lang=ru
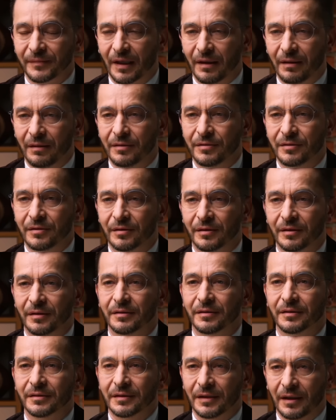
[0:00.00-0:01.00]
Истина
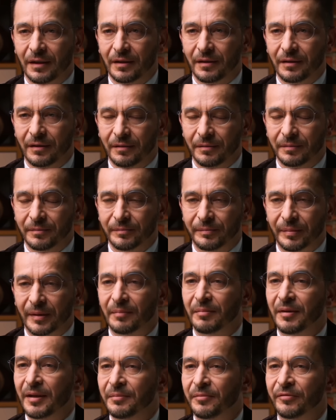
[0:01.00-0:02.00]
это старая
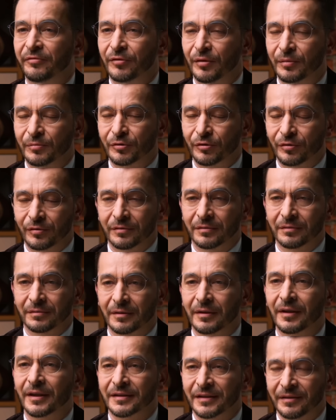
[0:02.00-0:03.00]
проблема в том, что
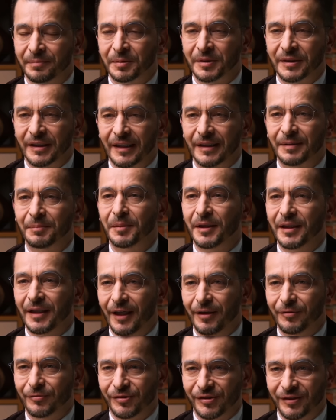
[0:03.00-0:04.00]
глаза постоянно
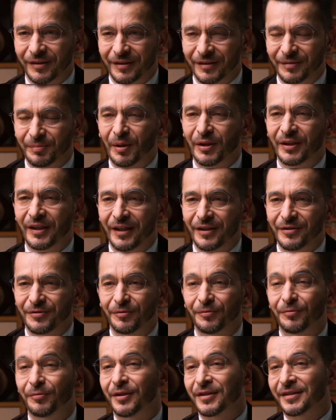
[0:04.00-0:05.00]
меняются, и
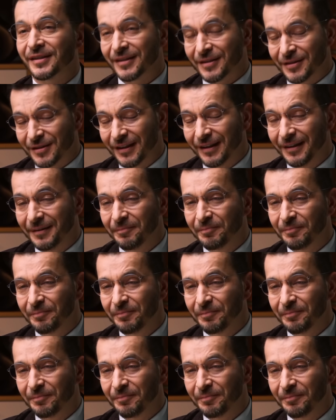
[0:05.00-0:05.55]
смотрящие у нас разные.